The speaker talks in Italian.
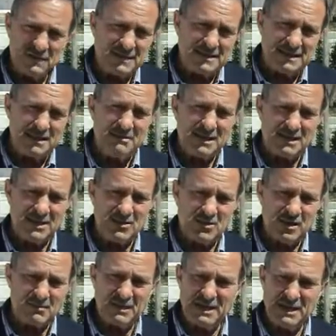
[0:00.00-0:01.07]
fa sia
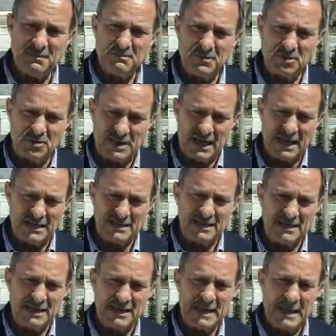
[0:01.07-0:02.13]
particolarmente
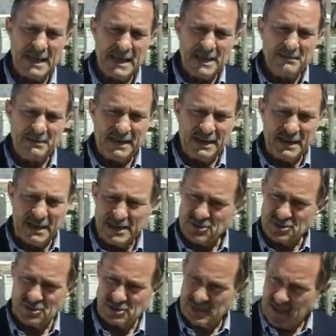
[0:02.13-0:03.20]
importante perché
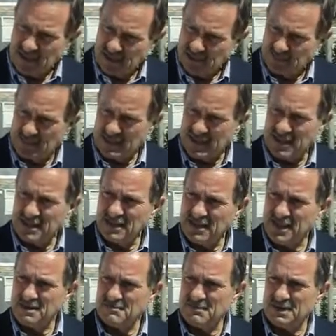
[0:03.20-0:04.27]
sono stati rispettati i
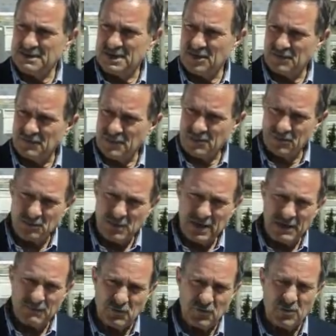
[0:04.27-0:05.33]
tempi, è stato fatto un bel
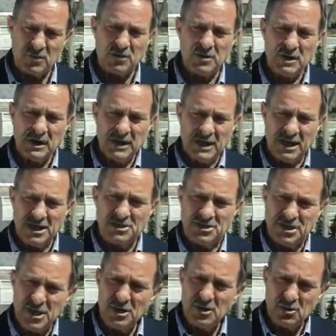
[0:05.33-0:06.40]
lavoro e
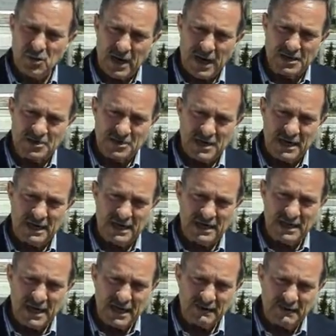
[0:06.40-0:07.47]
ci incoraggia ad
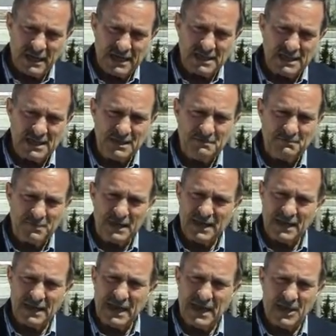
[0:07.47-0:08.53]
andare avanti
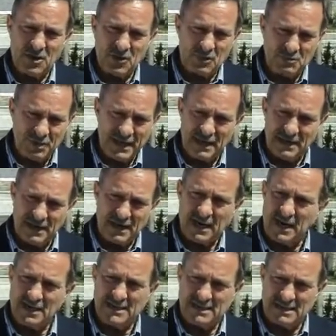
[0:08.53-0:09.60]
per la completa
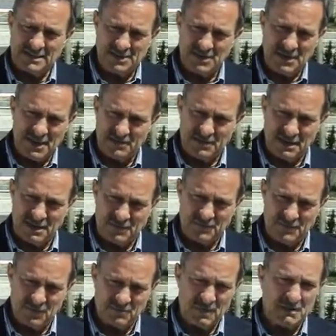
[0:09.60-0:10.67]
realizzazione della
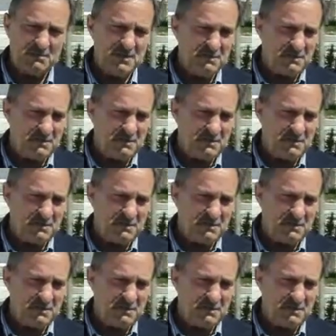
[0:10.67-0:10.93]
piattaforma. Mi